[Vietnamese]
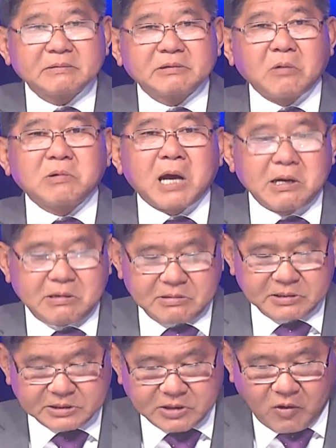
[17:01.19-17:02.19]
chống cự
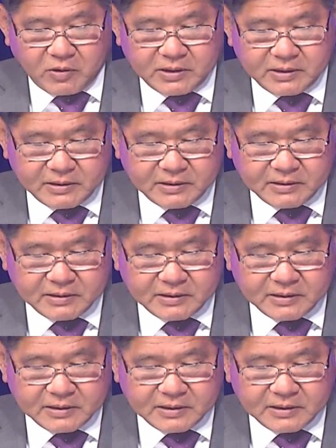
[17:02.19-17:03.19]
dữ dội.
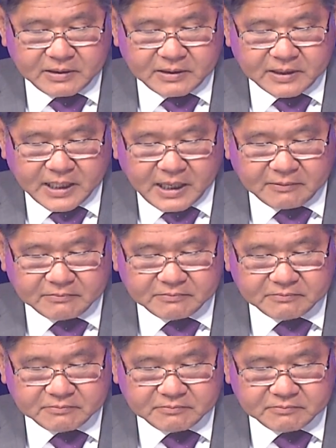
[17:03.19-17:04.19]
Đấy không?
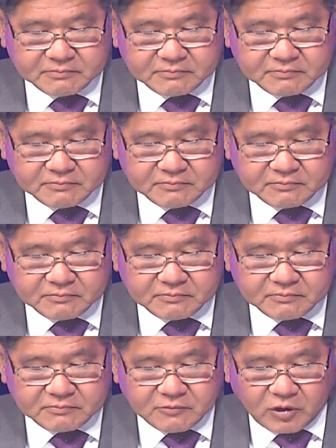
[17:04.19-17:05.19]

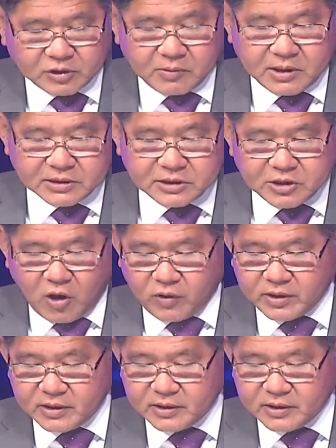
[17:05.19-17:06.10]
Họ chống cự dữ dội.